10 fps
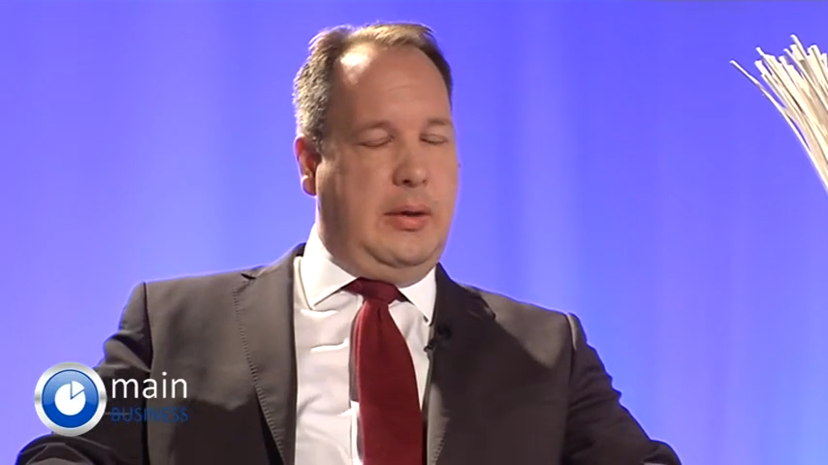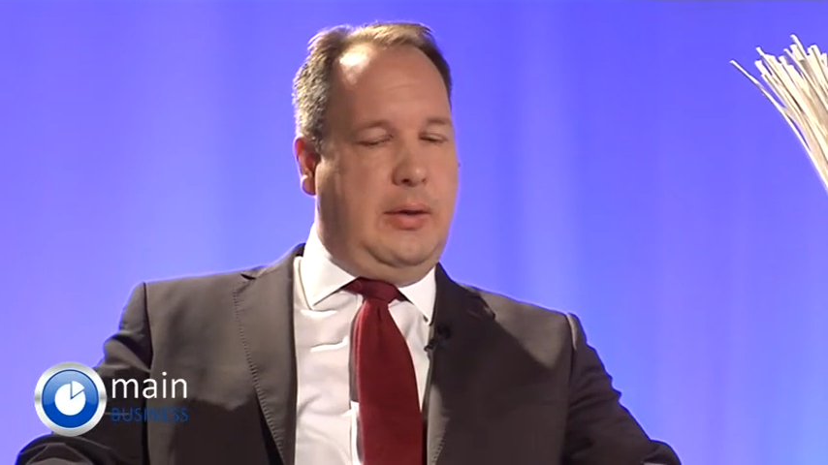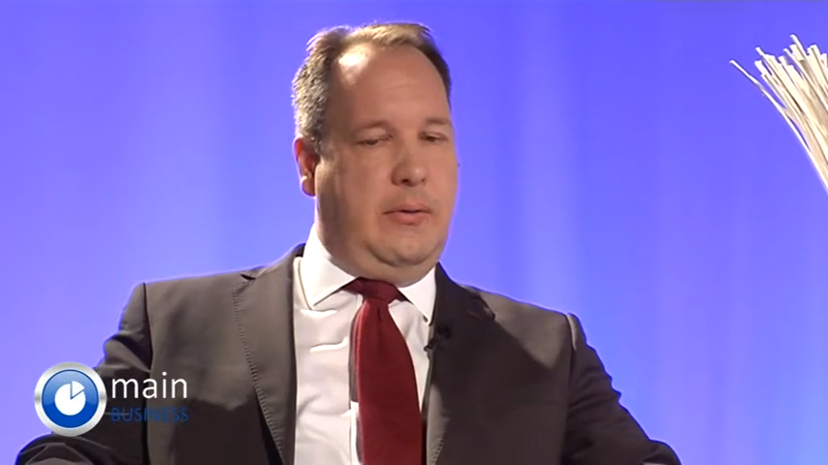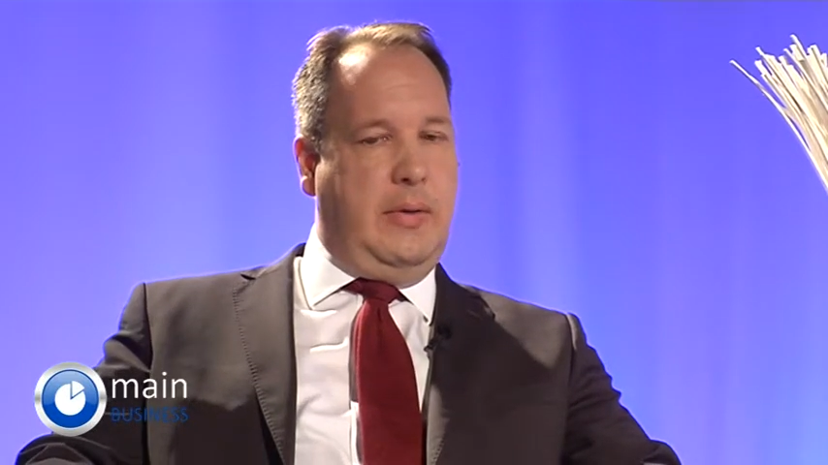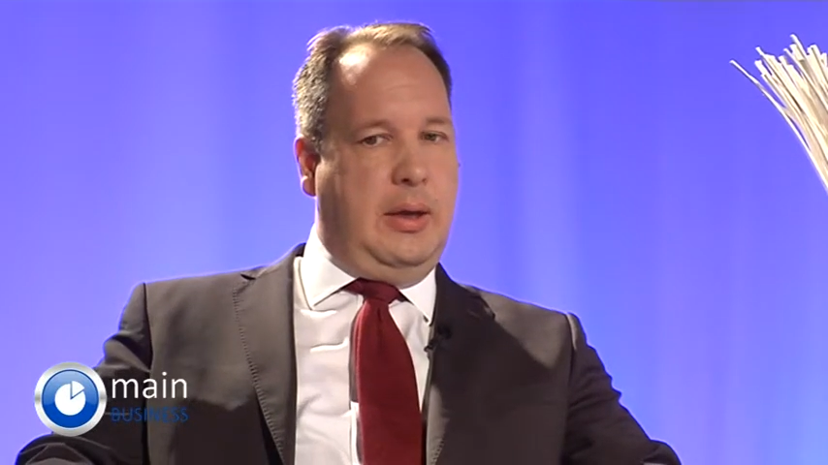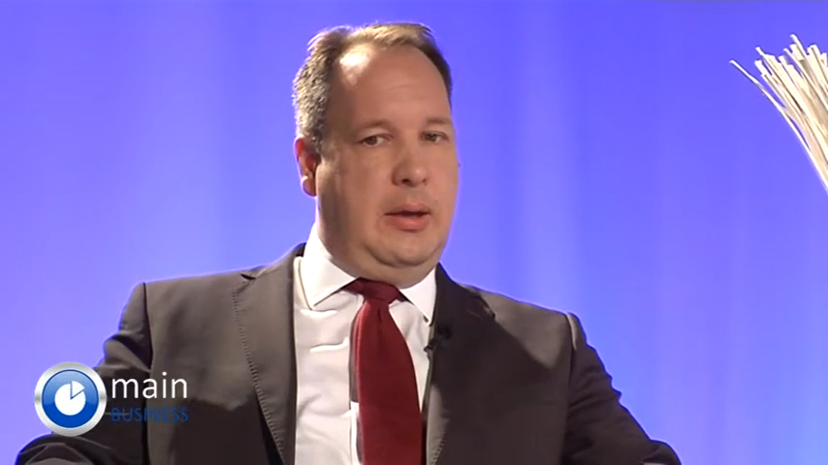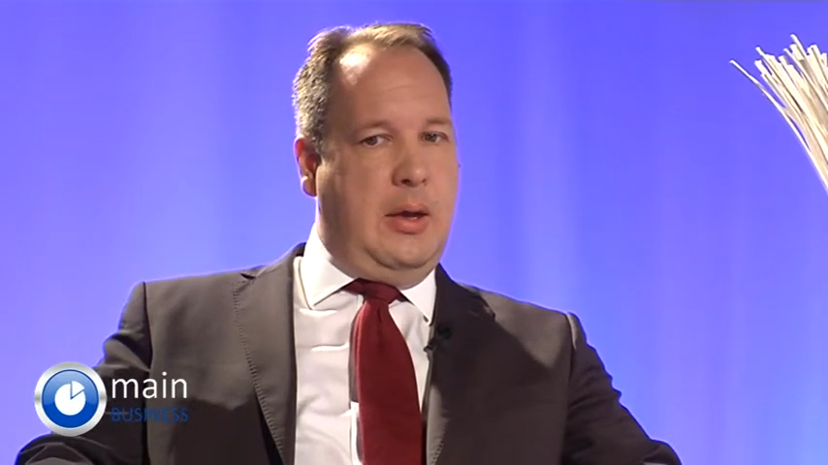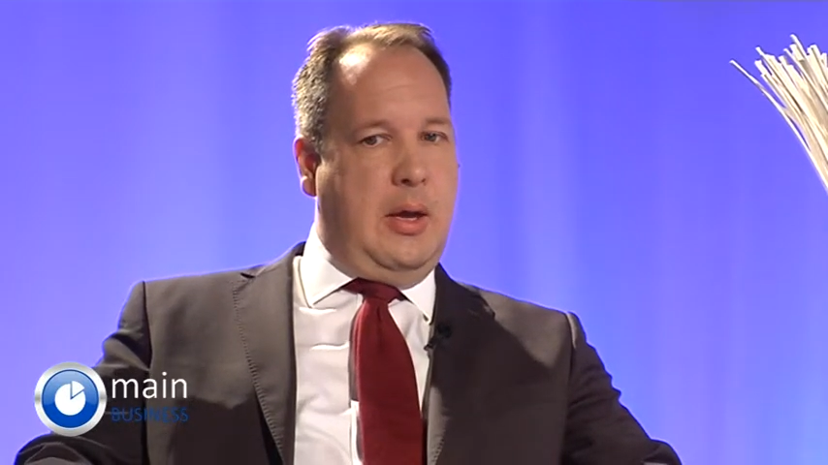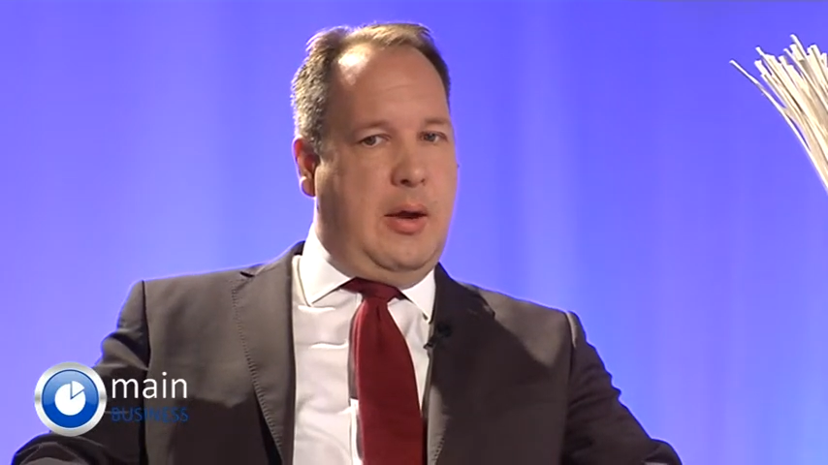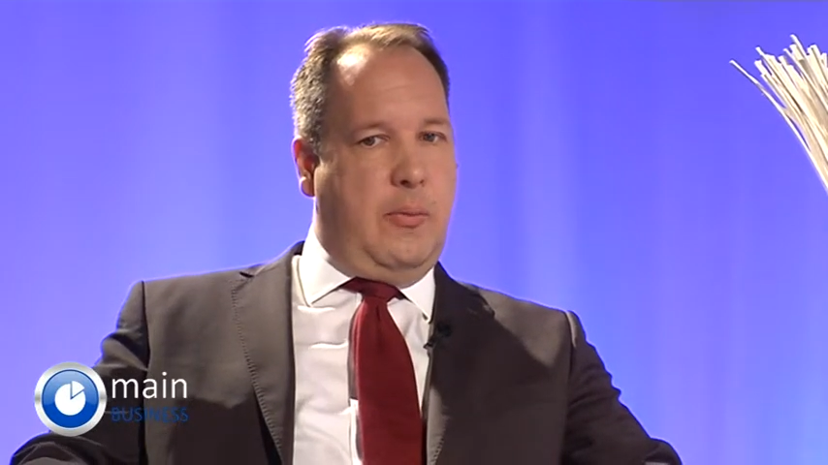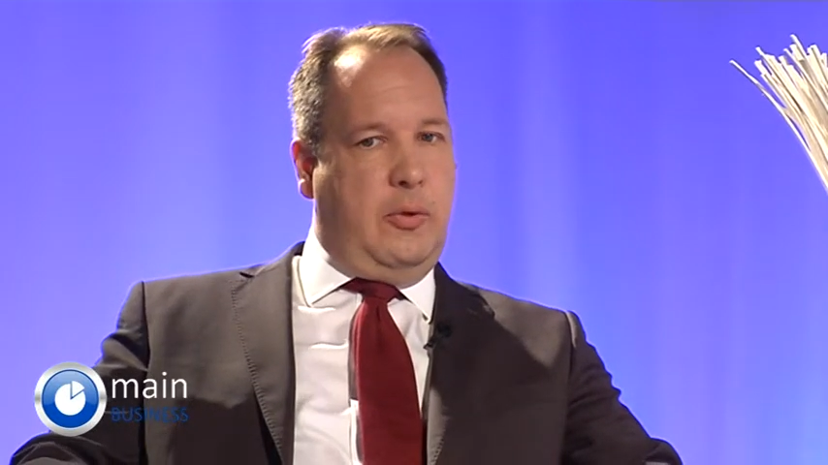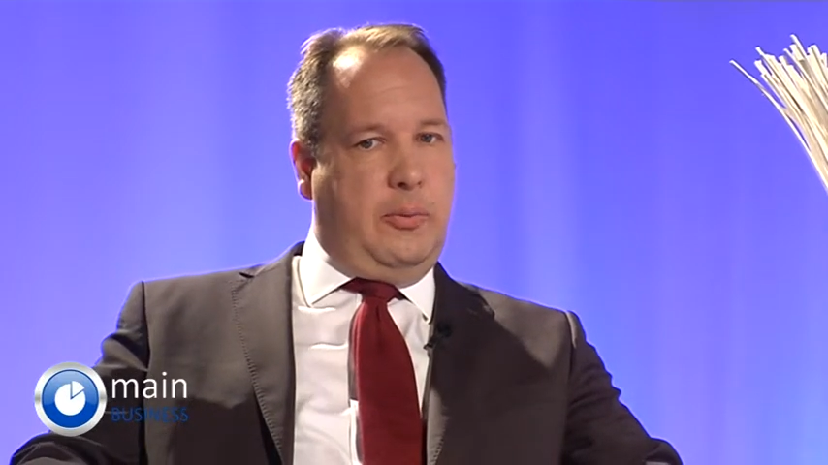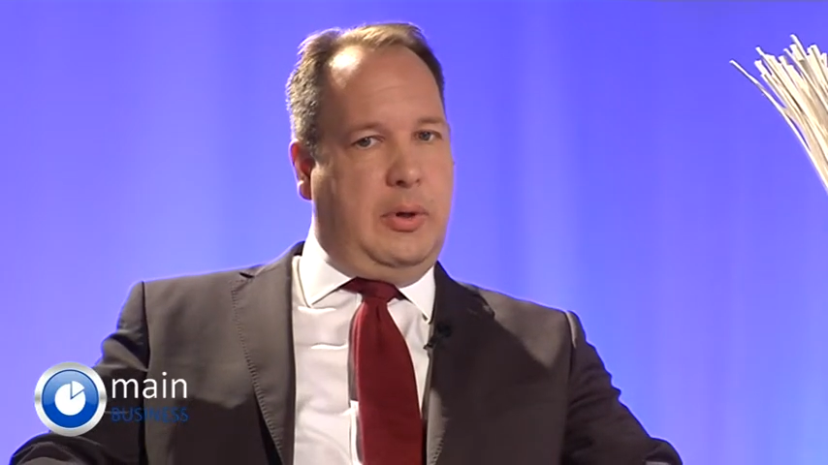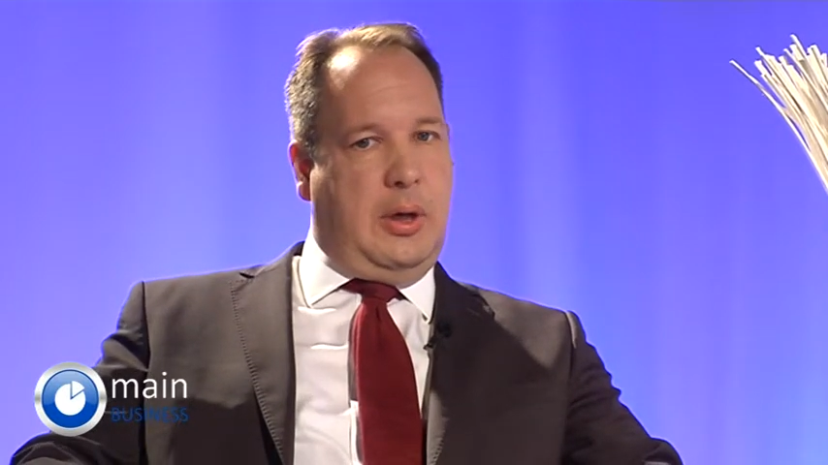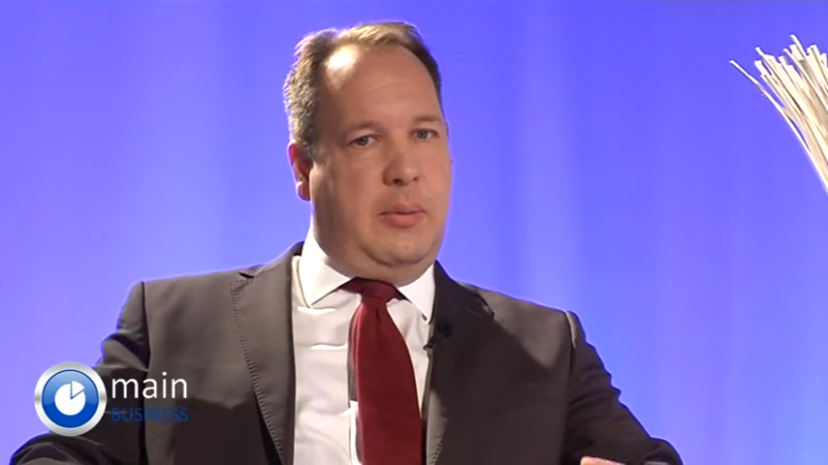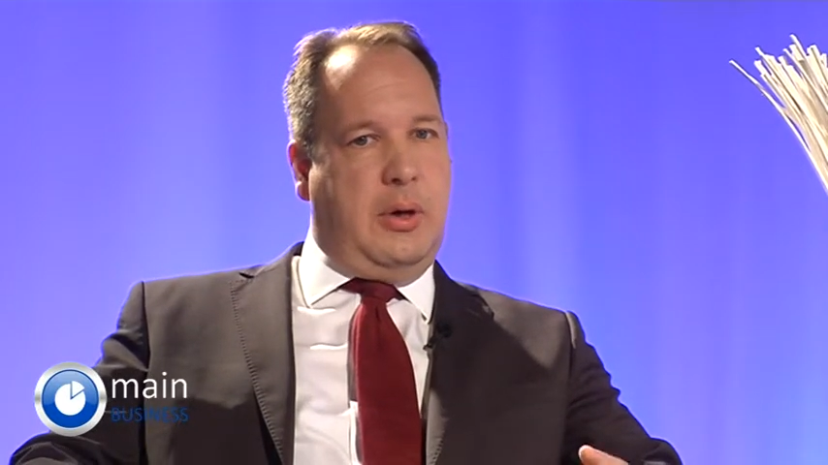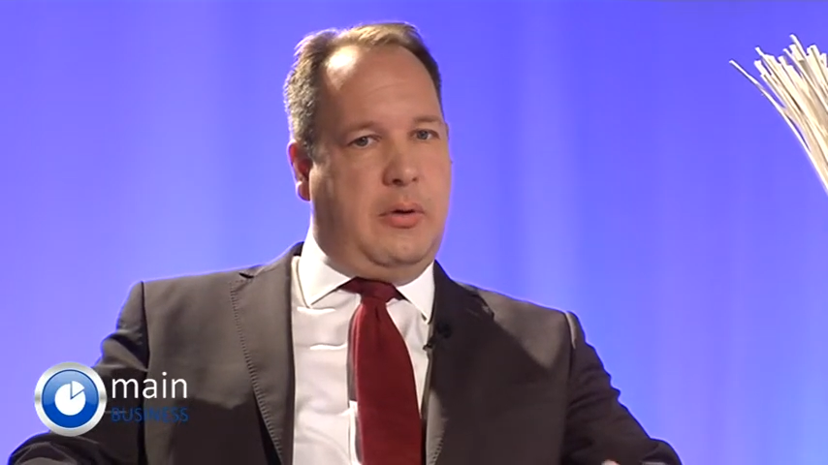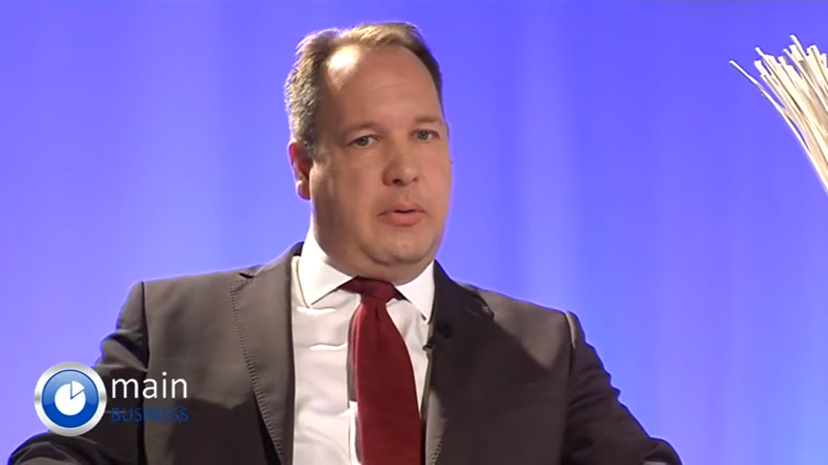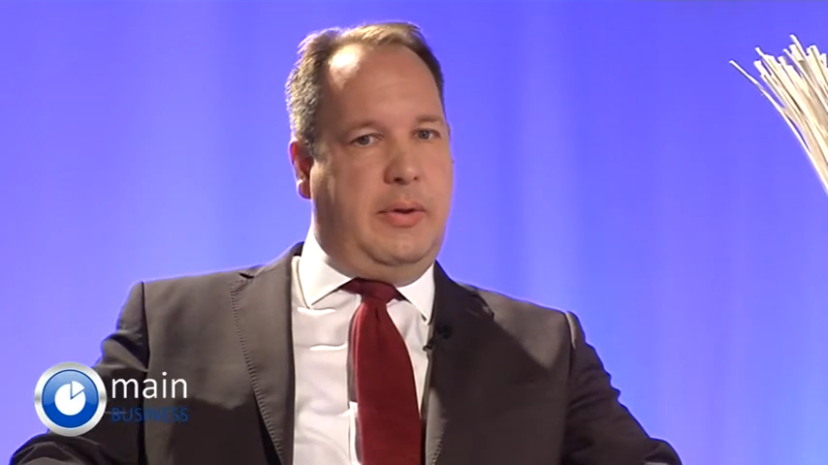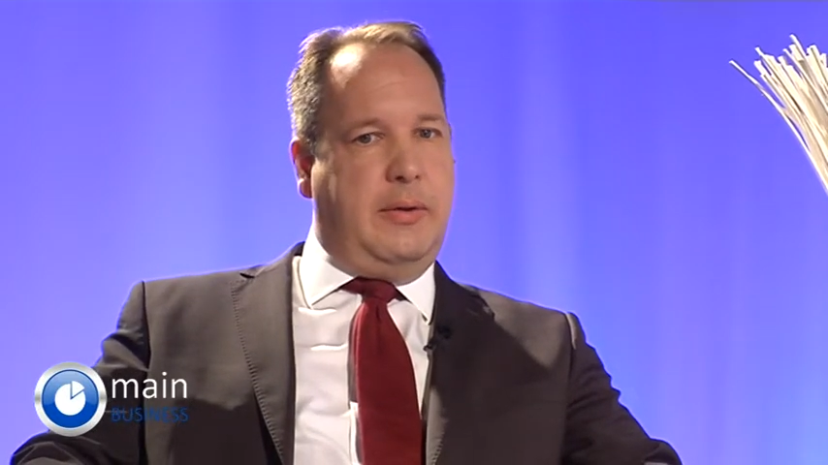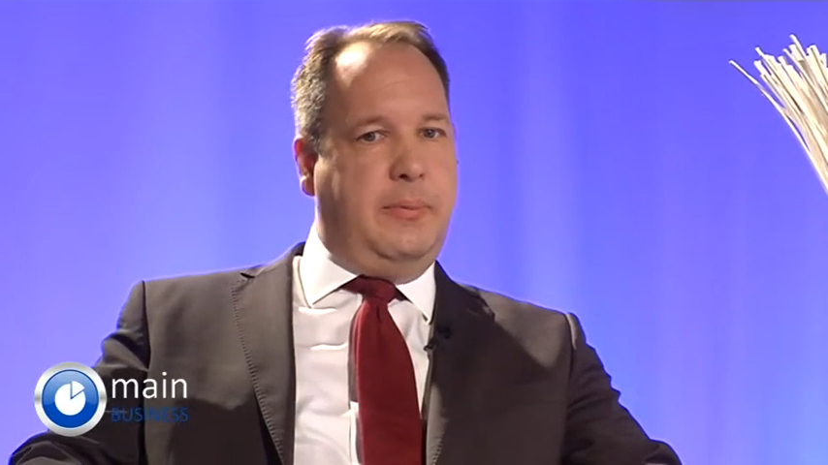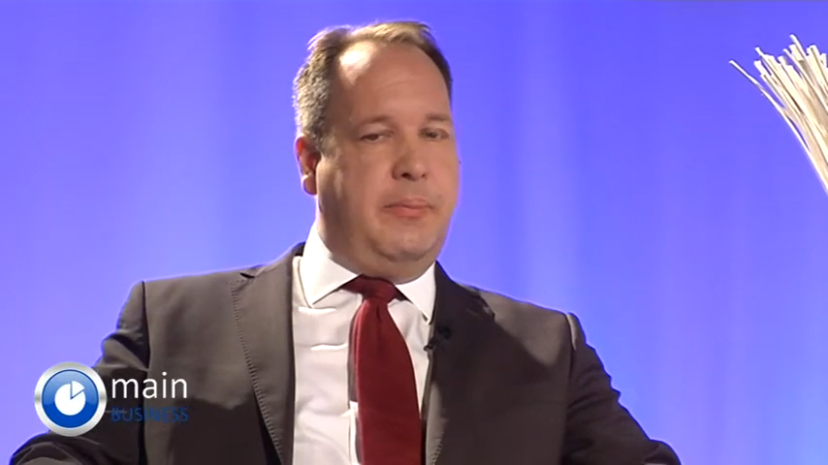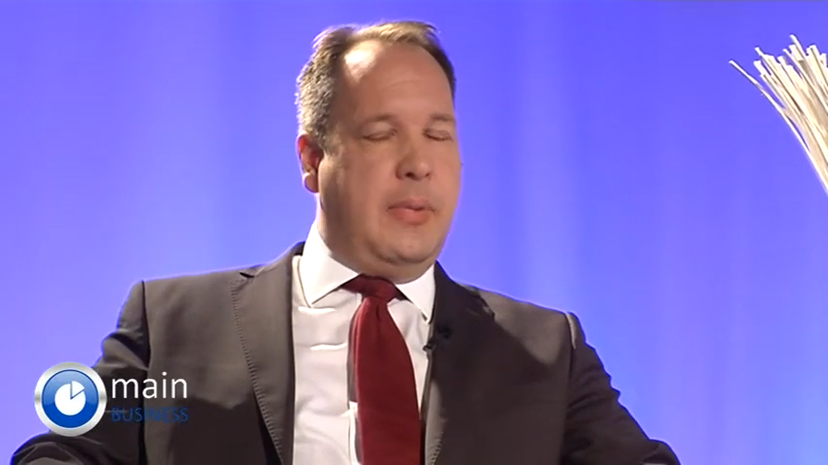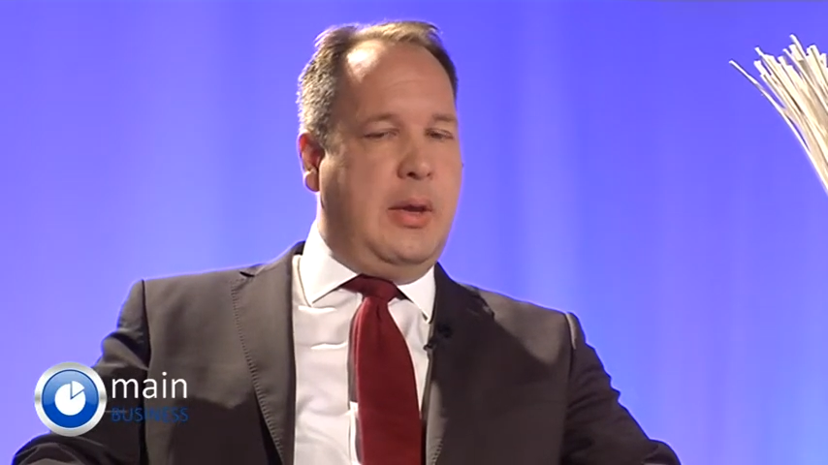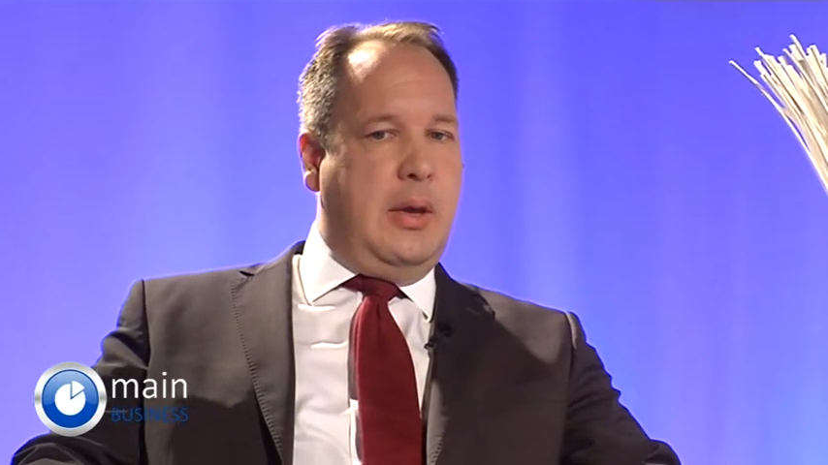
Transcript: Deswegen muss man aber auch wissen,